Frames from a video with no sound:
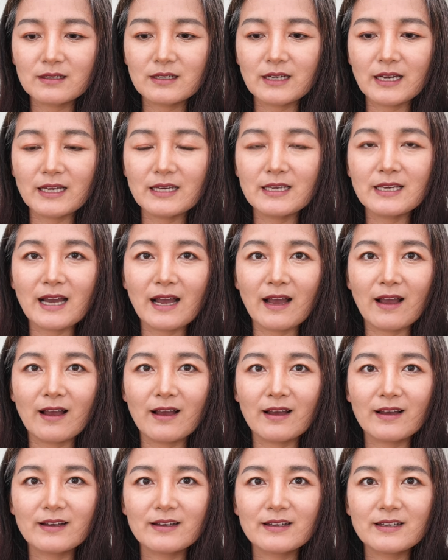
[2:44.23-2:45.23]
哎呀，
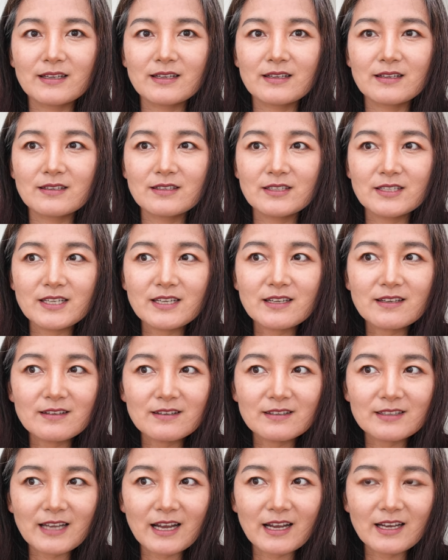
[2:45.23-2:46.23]
这
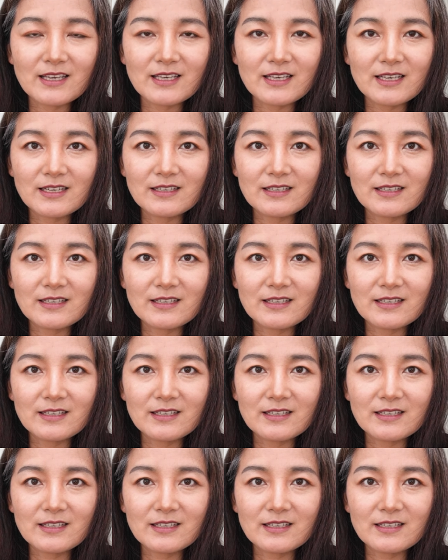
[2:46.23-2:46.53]
个他一